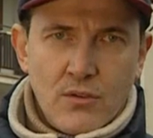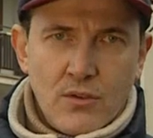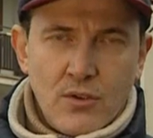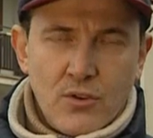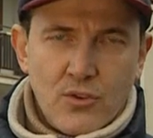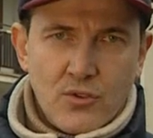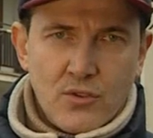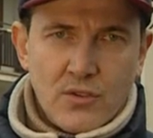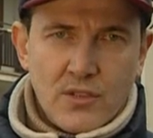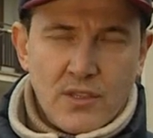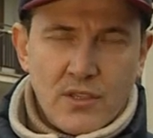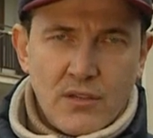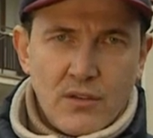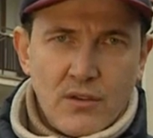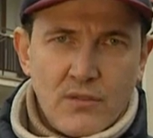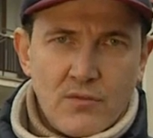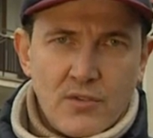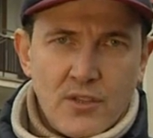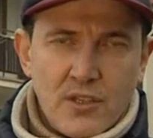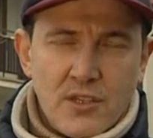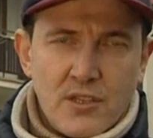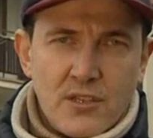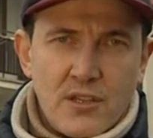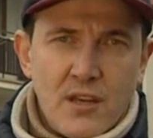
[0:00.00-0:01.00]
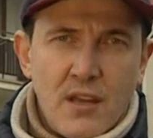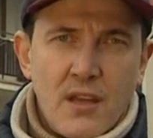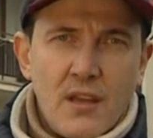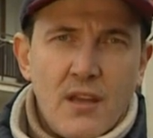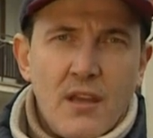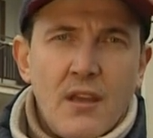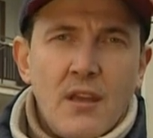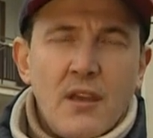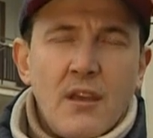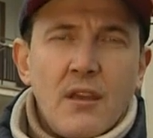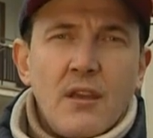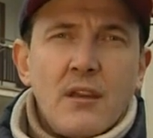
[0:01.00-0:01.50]
6 września
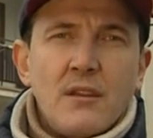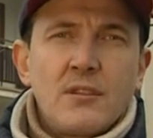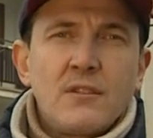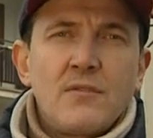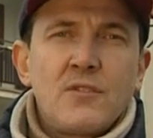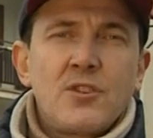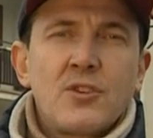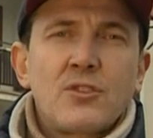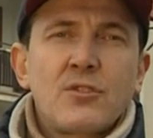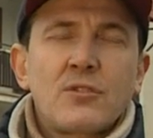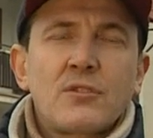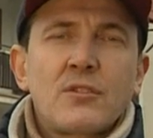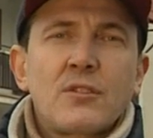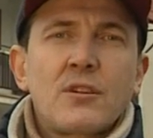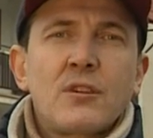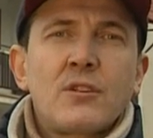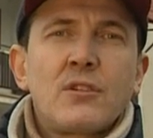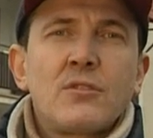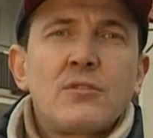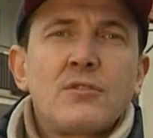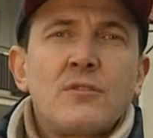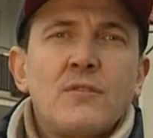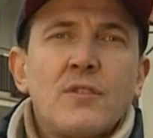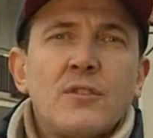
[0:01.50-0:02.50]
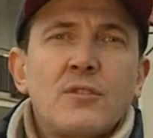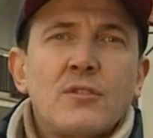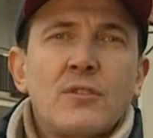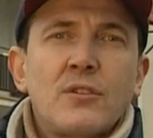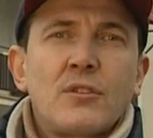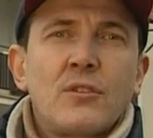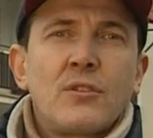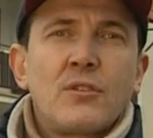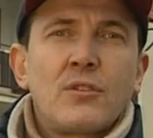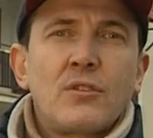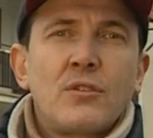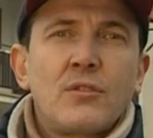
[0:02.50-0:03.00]
1999
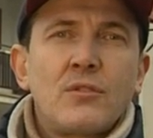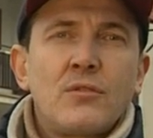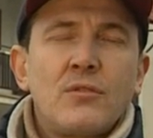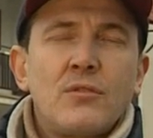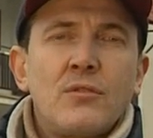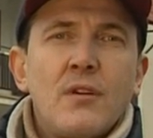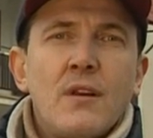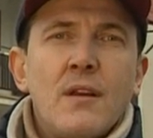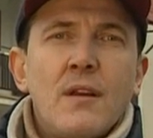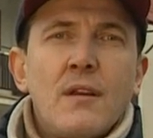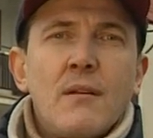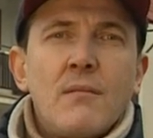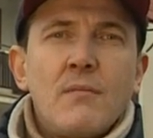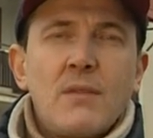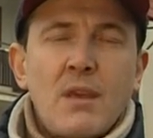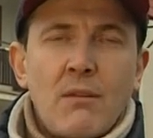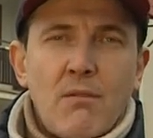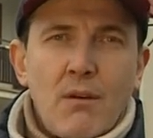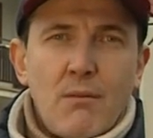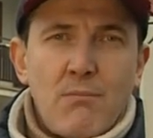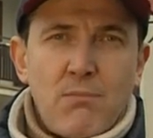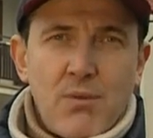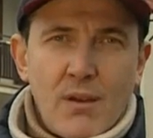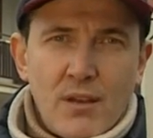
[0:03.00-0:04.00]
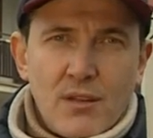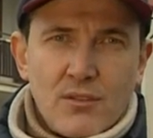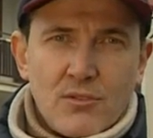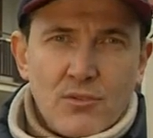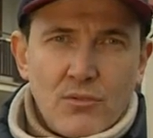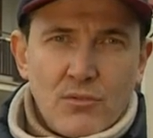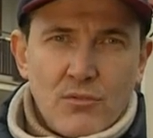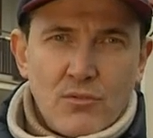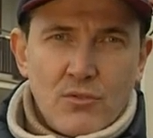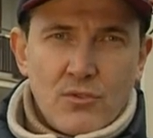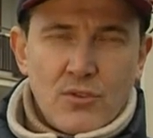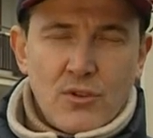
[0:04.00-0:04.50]
roku miała bardzo
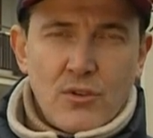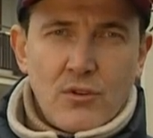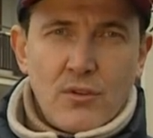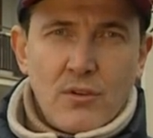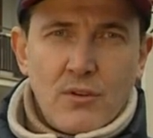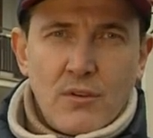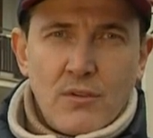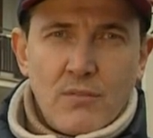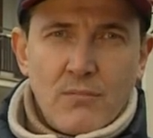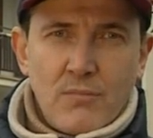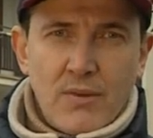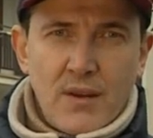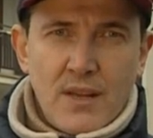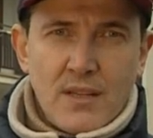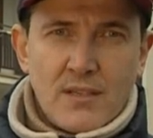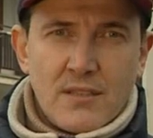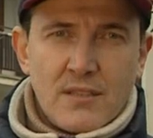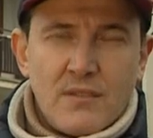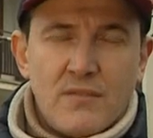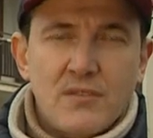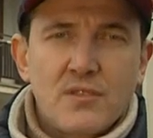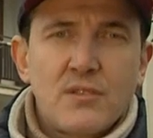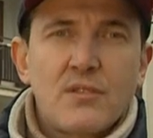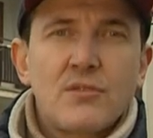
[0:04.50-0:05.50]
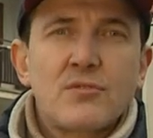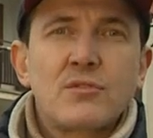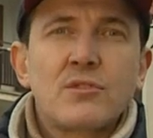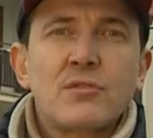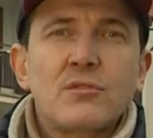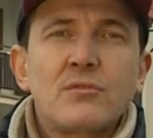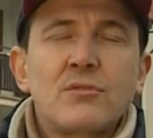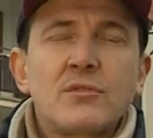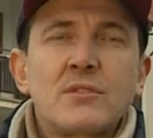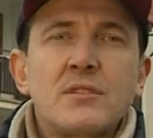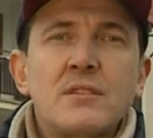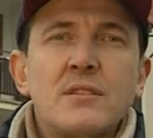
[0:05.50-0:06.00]
dużo pracy. W
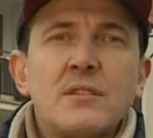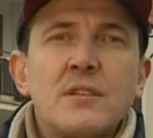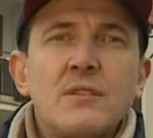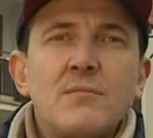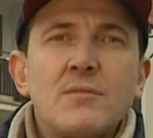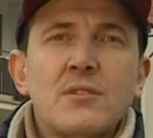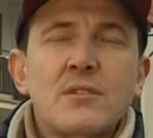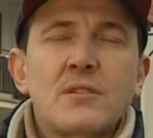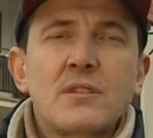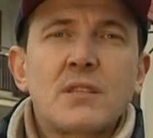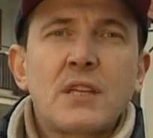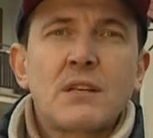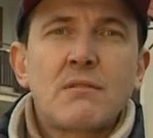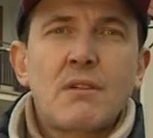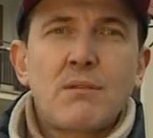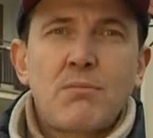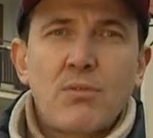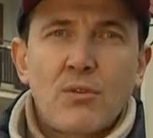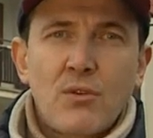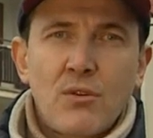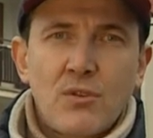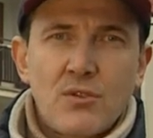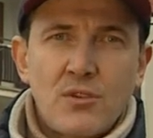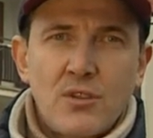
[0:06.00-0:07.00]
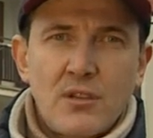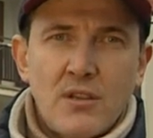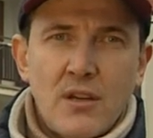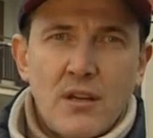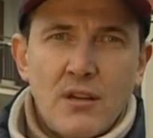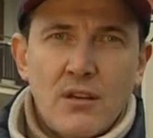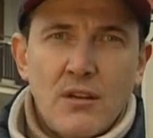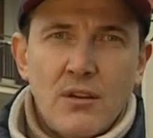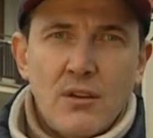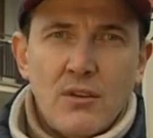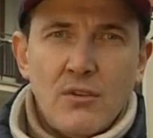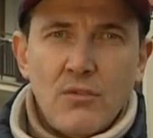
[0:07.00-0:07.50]
związku z tym została po
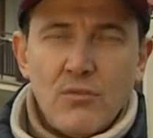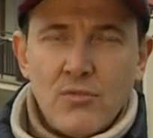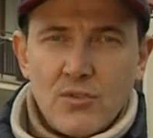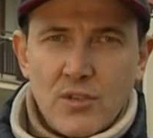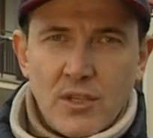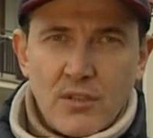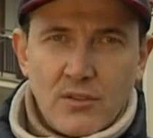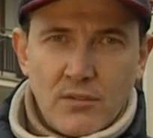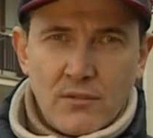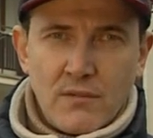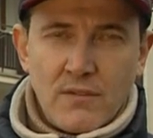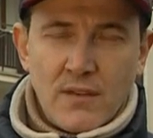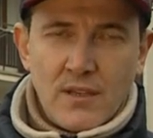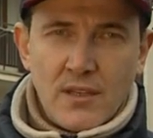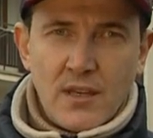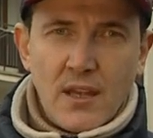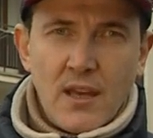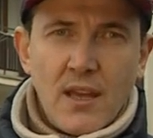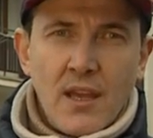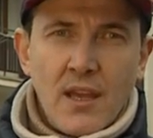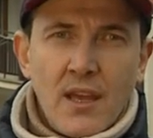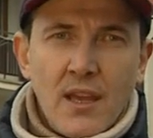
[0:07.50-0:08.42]
godzinach urzędowania.